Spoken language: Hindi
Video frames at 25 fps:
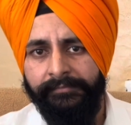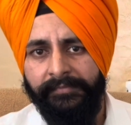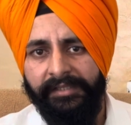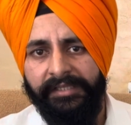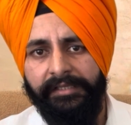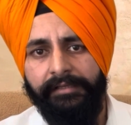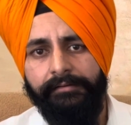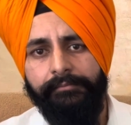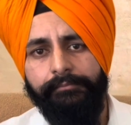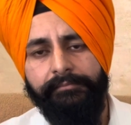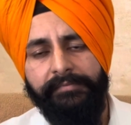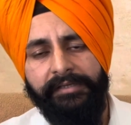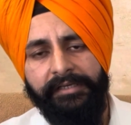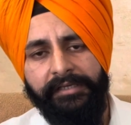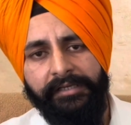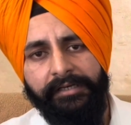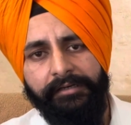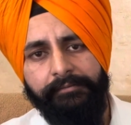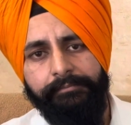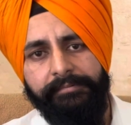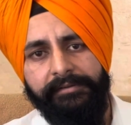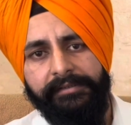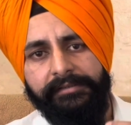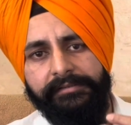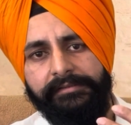कि मेल
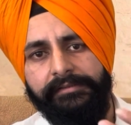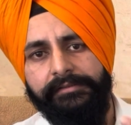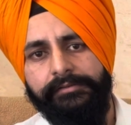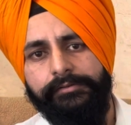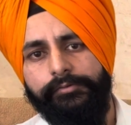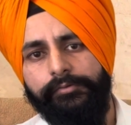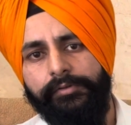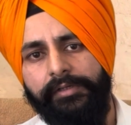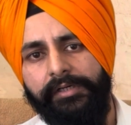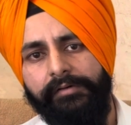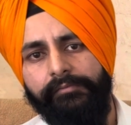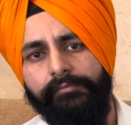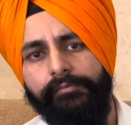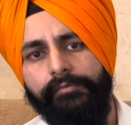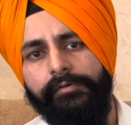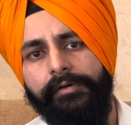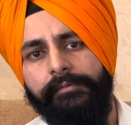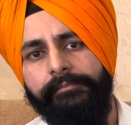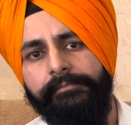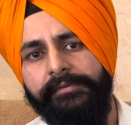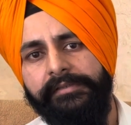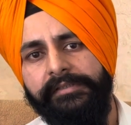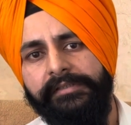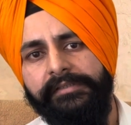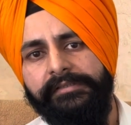पर्सन जो है वो
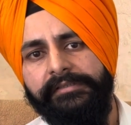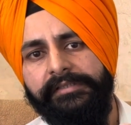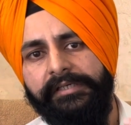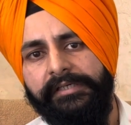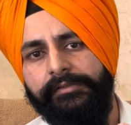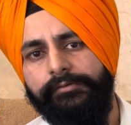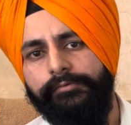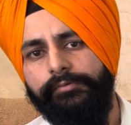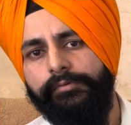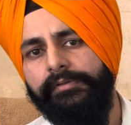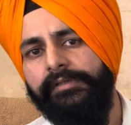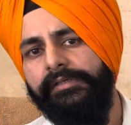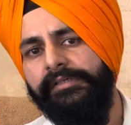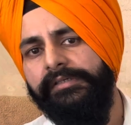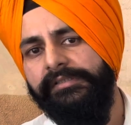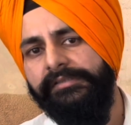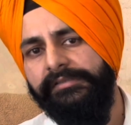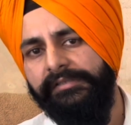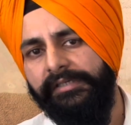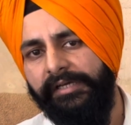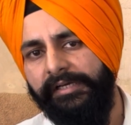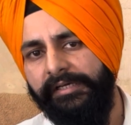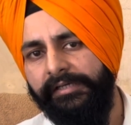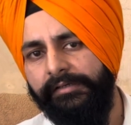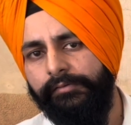अपनी सेक्सुअल
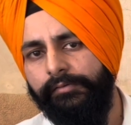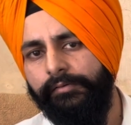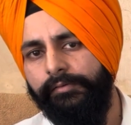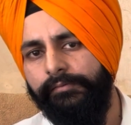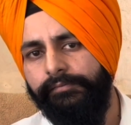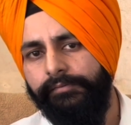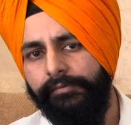डिज़ायर को